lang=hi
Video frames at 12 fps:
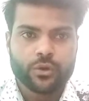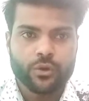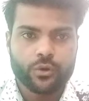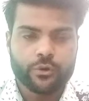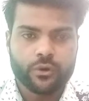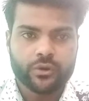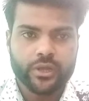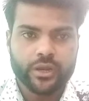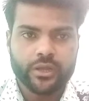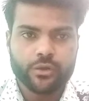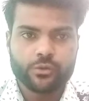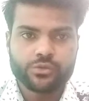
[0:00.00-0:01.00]
और डॉक्टर
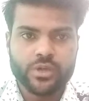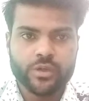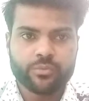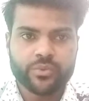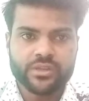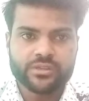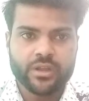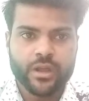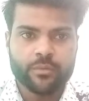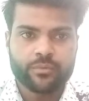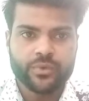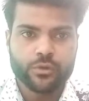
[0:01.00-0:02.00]
के अनुसार
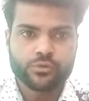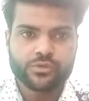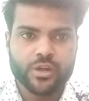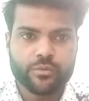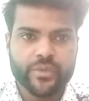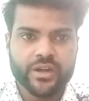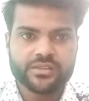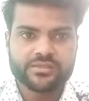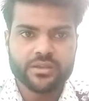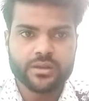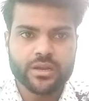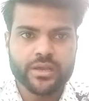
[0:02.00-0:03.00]
प्रिस्क्राइब के अनुसार
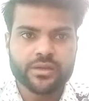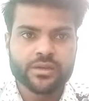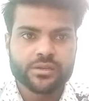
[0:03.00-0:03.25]
मेडिसिन लें